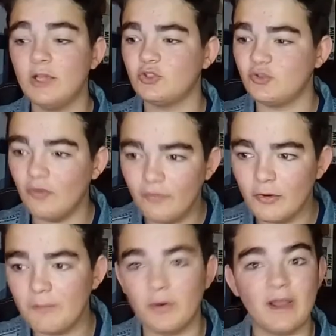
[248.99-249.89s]

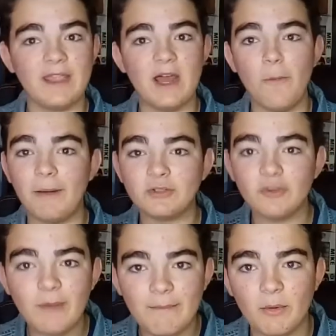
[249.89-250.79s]
sufro por ella, lo
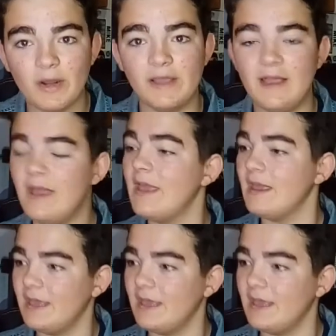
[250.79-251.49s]
paso mal por ella